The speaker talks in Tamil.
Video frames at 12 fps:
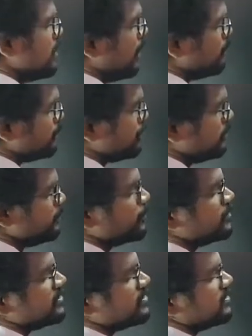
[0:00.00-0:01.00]
அப்போ
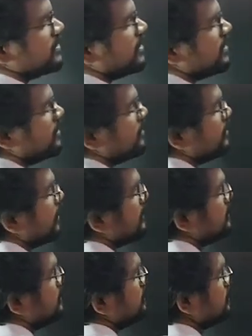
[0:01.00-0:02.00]
இன்புட் இஸ் த
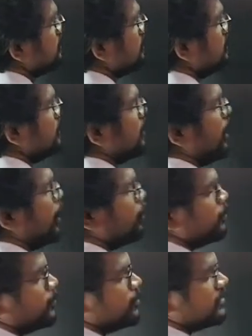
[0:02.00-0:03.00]
ஐஇ
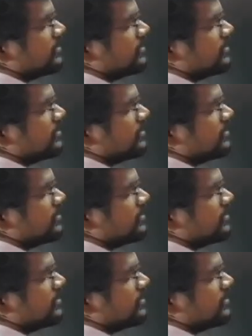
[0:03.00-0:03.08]
அவுட்புட்